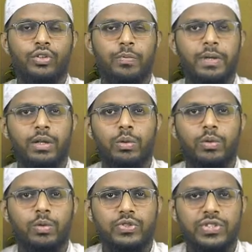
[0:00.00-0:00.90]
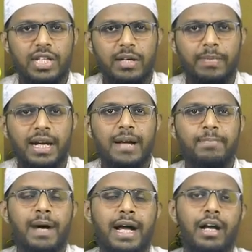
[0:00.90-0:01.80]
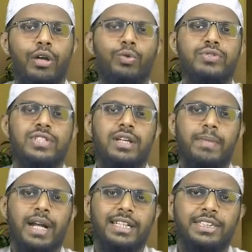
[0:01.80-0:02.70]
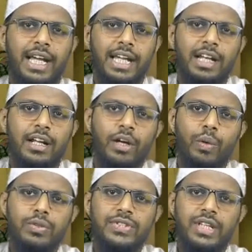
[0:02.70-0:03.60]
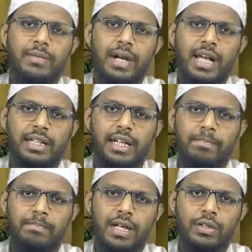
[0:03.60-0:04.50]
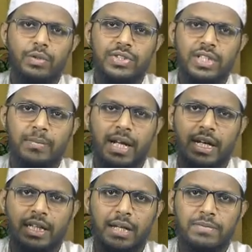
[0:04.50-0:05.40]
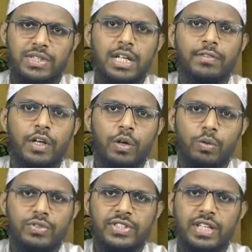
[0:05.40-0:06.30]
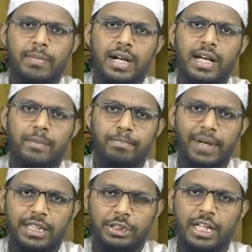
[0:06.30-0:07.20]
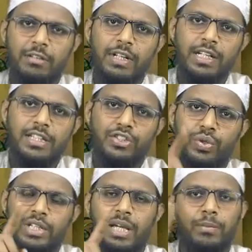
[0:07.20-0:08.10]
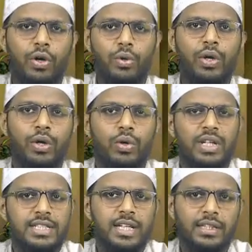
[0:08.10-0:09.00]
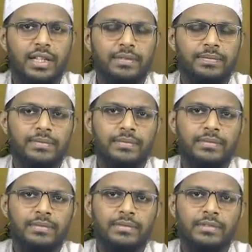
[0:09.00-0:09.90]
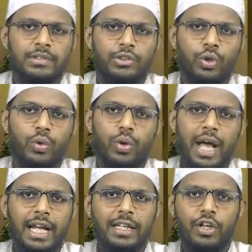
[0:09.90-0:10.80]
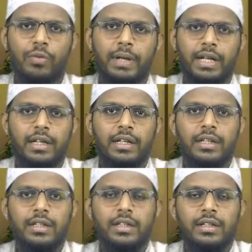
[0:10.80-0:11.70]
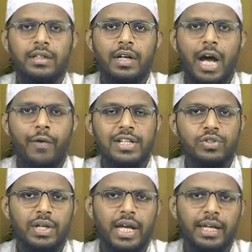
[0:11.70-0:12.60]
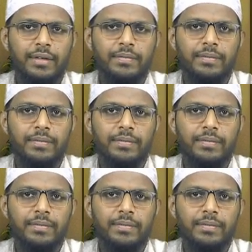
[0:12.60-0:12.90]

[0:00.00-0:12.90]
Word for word: तो फिर उससे बड़ा पागल उससे बड़ा जाहिल उससे बड़ा कमबख्त उससे बड़ा कमजर्फ उससे बड़ा बद जानवर इस दुनिया में और कोई हो नहीं सकता जो कुरान के ऊपर आवाज़ उठाए